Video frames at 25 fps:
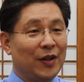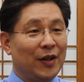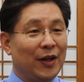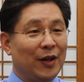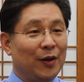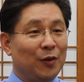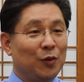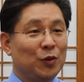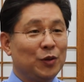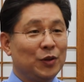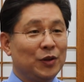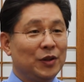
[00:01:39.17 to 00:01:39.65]

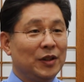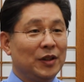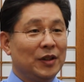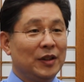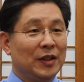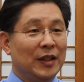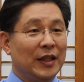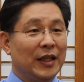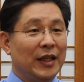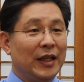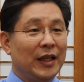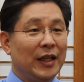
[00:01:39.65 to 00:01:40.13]
예, 혹은
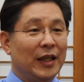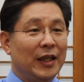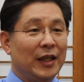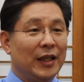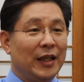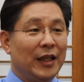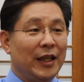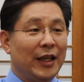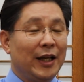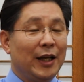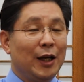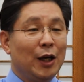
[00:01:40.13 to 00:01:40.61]

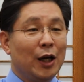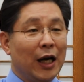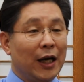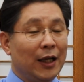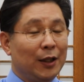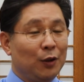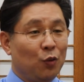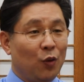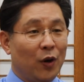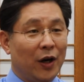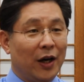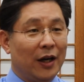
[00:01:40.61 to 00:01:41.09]

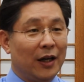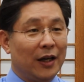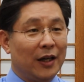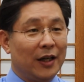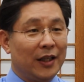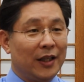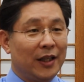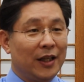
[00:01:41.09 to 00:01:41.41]
인간화,